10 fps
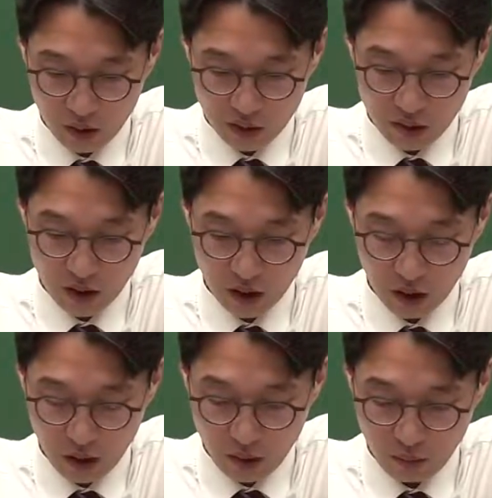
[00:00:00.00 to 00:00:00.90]

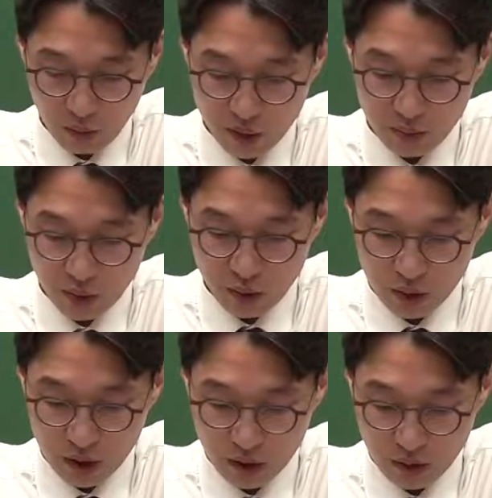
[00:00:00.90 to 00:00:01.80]
있으며 보증
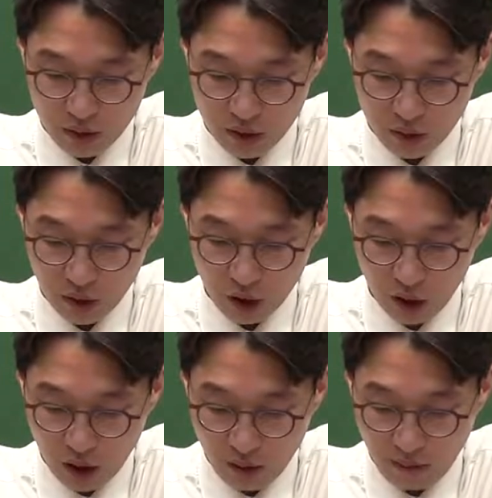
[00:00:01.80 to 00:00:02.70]
비용은
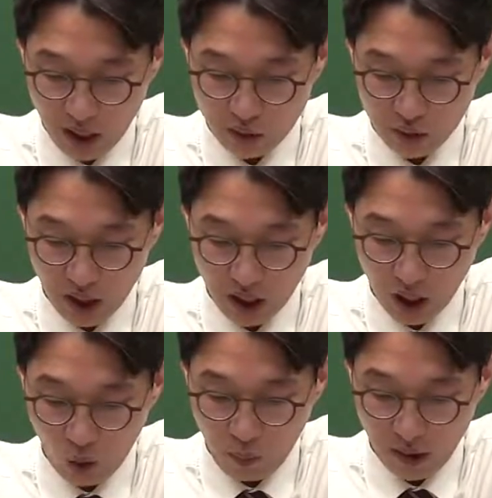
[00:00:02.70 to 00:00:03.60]
여기서부터
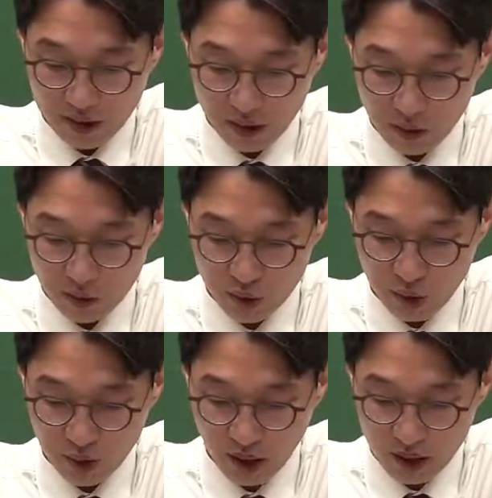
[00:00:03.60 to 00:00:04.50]
매출액이 5%
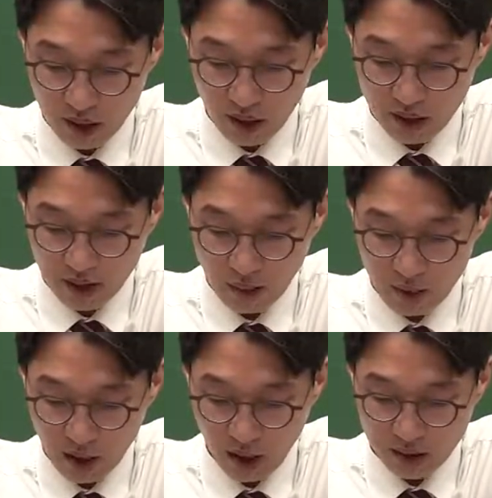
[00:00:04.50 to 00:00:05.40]
추정되는데
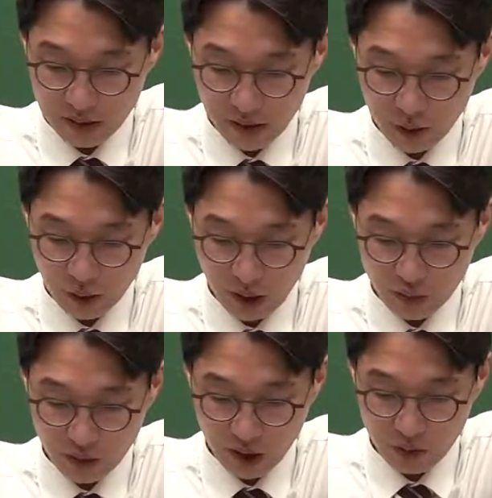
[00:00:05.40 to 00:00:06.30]
3일에 X년도
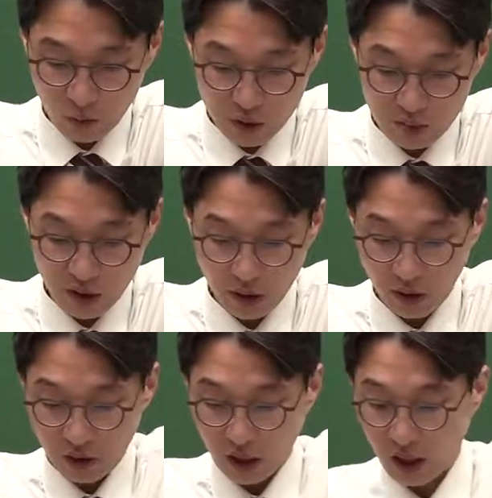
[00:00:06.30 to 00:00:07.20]
매출액은
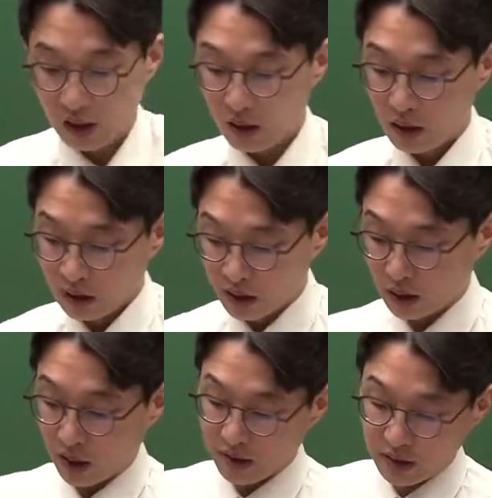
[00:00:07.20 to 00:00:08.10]
50억이래요. 그러니까
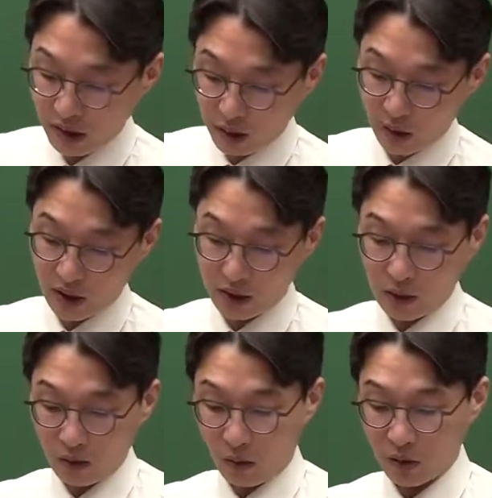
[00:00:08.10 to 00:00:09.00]
첫해 X년도에는
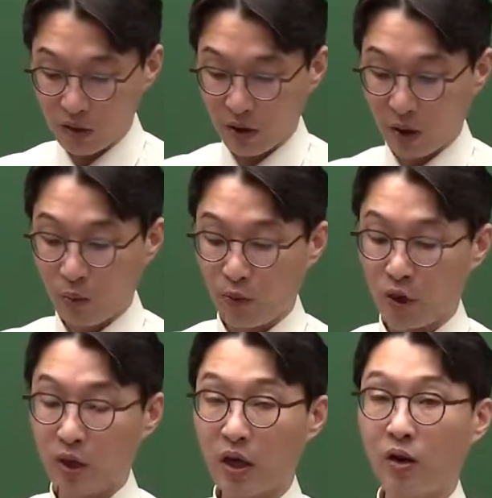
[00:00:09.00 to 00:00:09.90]
50억이
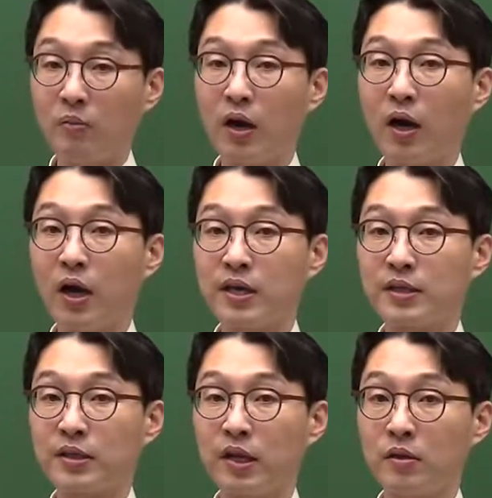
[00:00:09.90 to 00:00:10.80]
5%니까 얼마가
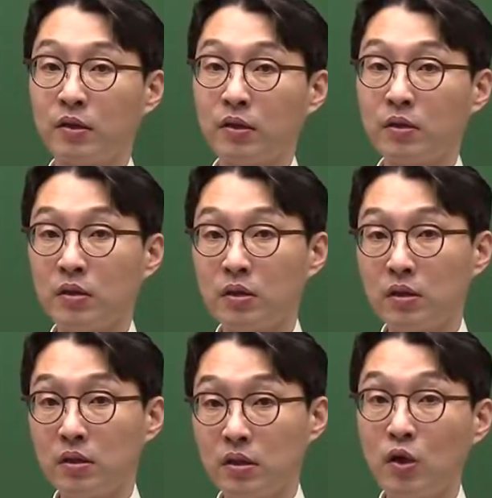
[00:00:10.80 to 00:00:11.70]
예상되는 거예요?
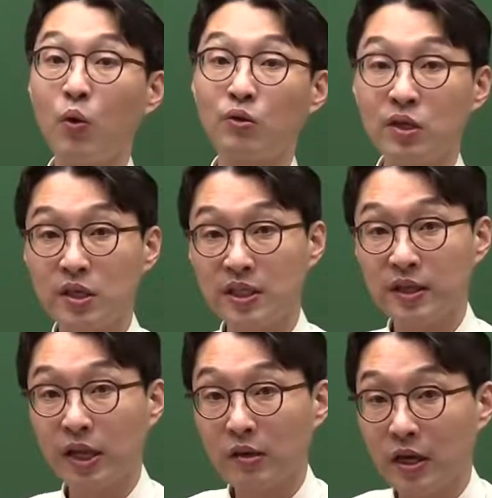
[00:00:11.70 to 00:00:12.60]
2억 5천
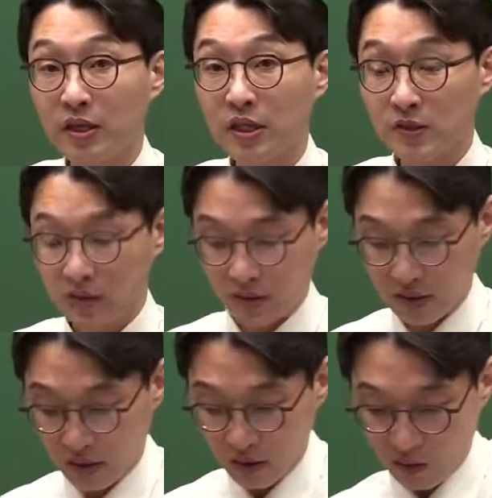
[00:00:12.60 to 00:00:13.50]
예상되는 거 아시겠죠?
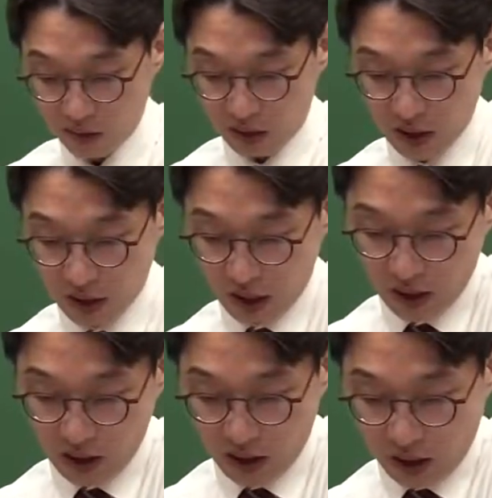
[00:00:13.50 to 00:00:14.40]
그렇죠? 2억
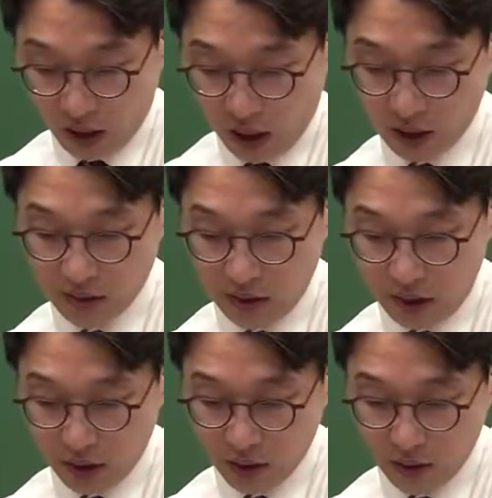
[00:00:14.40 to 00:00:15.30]
5천인데
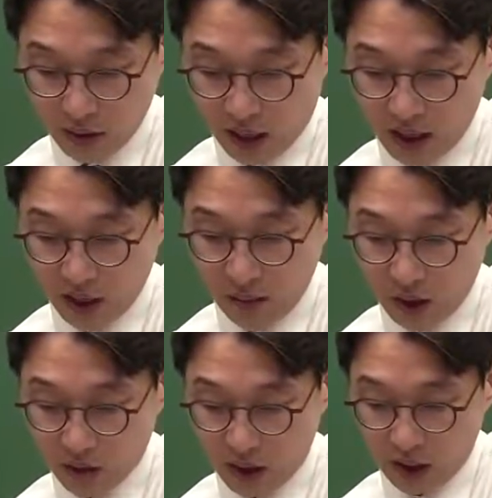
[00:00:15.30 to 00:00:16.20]
X1년도 단기
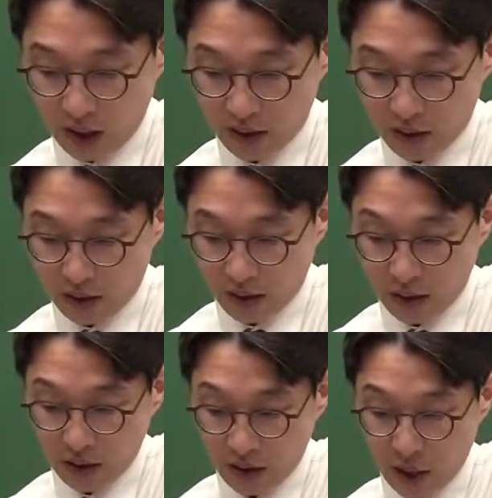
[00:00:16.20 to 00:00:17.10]
매출액에 대해서
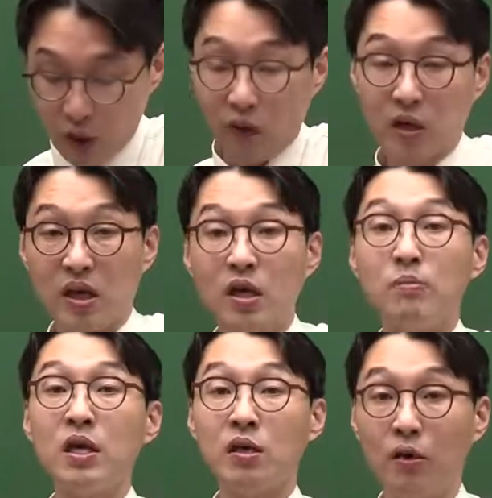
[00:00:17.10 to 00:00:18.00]
2억,
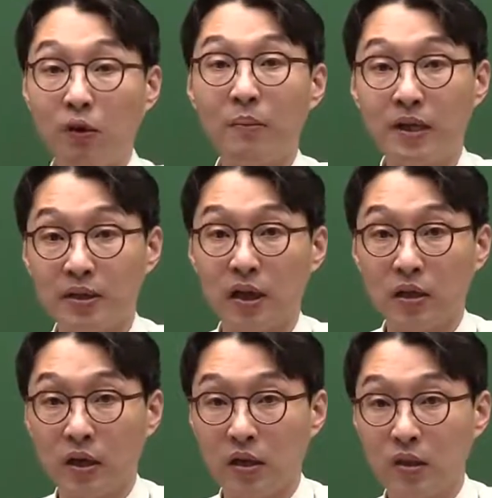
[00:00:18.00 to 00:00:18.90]
이미 2억 원
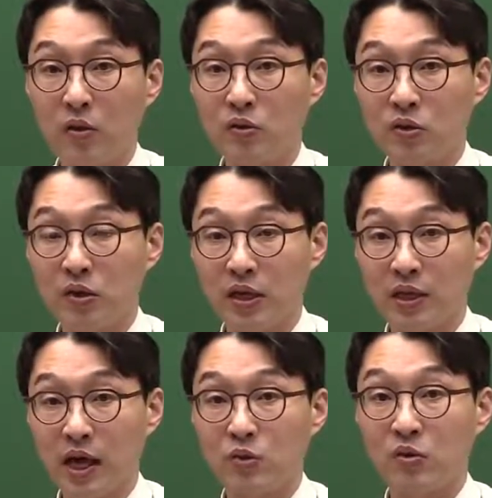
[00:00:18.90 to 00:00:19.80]
발생했대. 2억 5천
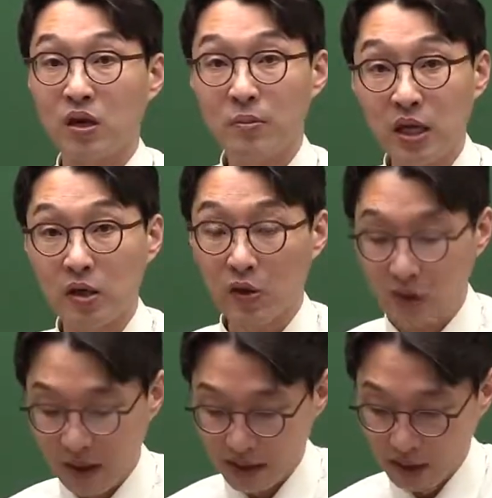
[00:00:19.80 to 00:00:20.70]
예상액 중 이미 2억
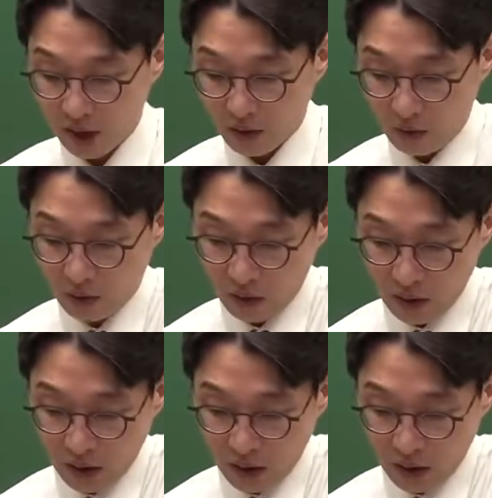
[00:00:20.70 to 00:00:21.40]
원 발생했고